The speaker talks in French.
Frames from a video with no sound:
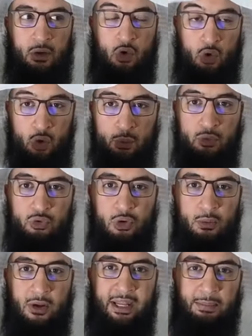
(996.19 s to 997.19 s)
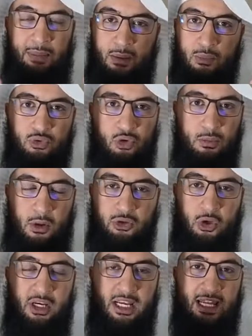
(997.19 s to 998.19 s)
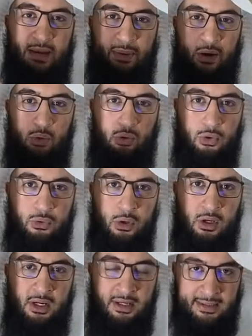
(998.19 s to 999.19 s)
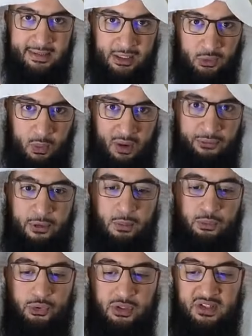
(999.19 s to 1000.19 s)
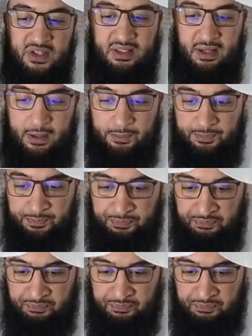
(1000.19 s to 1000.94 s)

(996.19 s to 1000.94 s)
le, musulman n'est pas musulman tant qu'il n'a pas reconnu ces trois formes d'unicité-là.